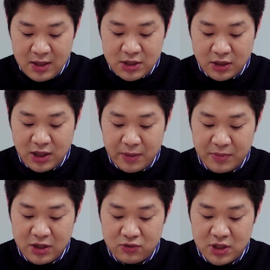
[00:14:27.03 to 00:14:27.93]

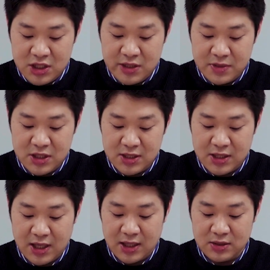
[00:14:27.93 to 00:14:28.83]
전담 기구의 심층
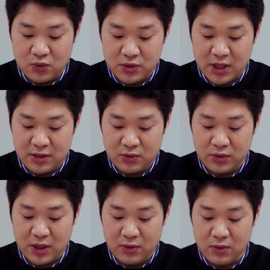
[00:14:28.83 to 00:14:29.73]
사안 조사를
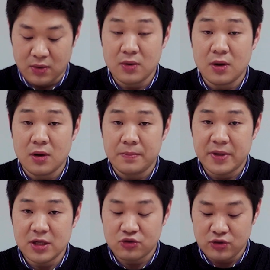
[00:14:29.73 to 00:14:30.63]
토대로
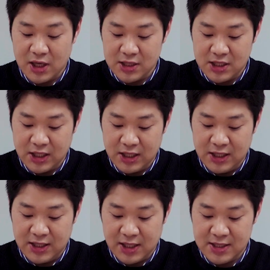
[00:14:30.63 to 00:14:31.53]
필수 양식
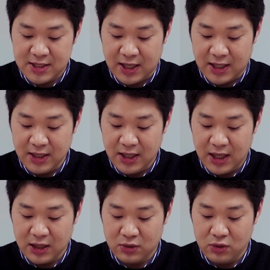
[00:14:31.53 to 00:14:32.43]
2-4
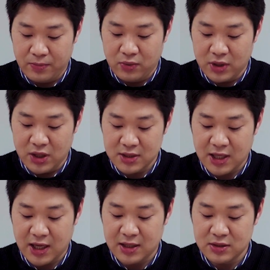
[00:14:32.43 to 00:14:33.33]
학교 폭력
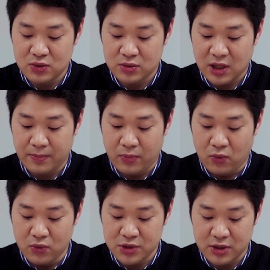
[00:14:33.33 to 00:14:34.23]
사안 조사
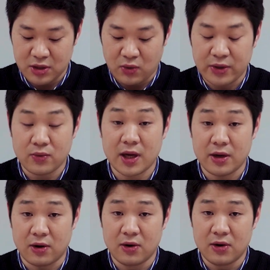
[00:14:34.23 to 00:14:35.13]
보고서를
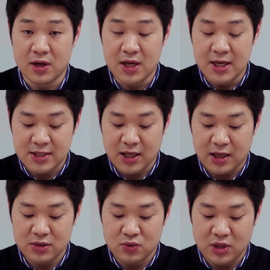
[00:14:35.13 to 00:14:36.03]
활용하여
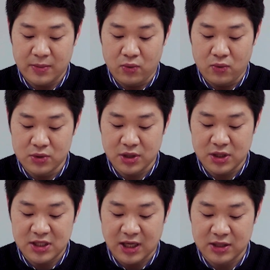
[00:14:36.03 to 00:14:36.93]
사안 조사
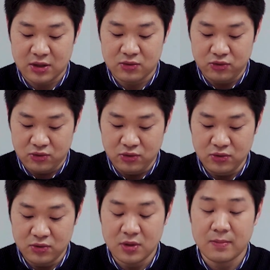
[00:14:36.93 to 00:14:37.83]
보고서를 작성
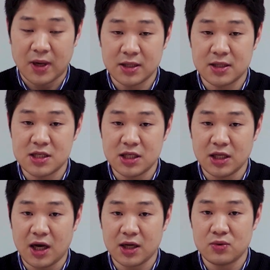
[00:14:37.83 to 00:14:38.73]
후
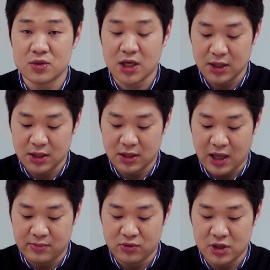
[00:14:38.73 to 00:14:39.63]
반드시 학교장
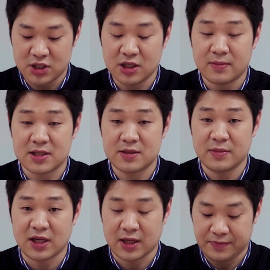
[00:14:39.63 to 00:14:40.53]
내부 결제를
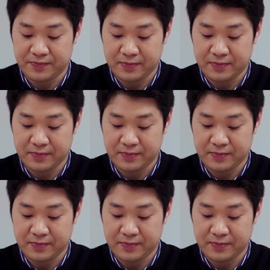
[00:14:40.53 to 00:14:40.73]
받습니다.